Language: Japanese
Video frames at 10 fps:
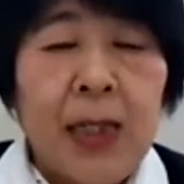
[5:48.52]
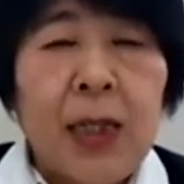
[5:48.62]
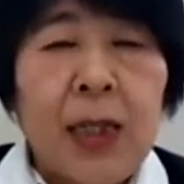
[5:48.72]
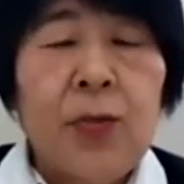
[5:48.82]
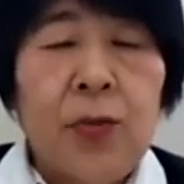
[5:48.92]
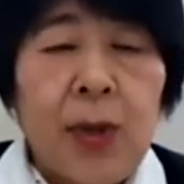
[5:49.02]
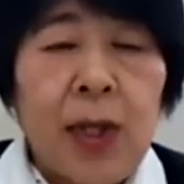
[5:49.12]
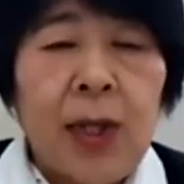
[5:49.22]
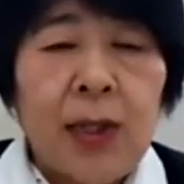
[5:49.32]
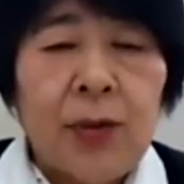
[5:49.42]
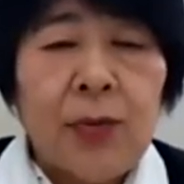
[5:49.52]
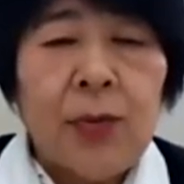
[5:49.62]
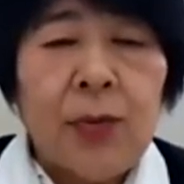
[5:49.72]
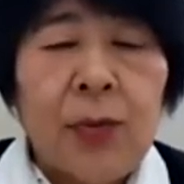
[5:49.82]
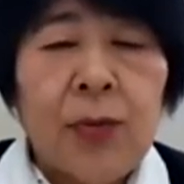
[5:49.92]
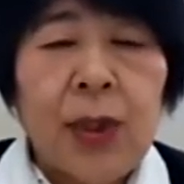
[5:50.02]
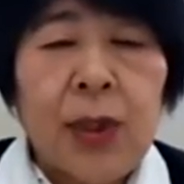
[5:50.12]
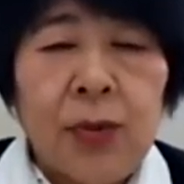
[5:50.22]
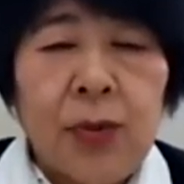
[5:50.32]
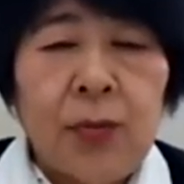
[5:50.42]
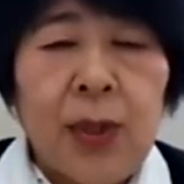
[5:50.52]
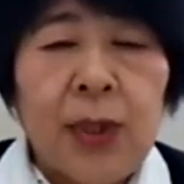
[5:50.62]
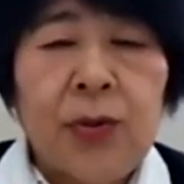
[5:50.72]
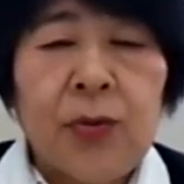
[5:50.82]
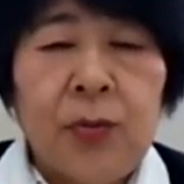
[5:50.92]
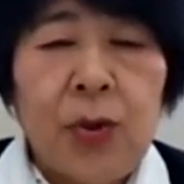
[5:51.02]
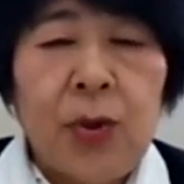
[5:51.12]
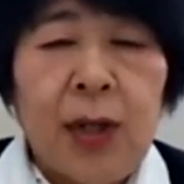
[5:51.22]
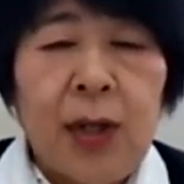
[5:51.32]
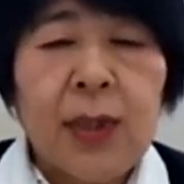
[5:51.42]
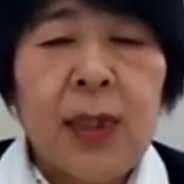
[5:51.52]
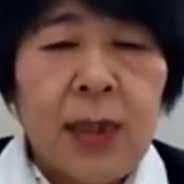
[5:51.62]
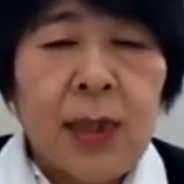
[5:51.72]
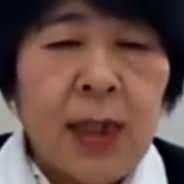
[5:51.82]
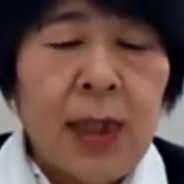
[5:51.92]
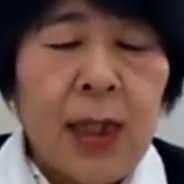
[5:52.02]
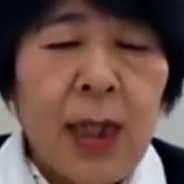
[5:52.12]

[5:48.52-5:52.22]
最後はあのご本人の満足も合わせて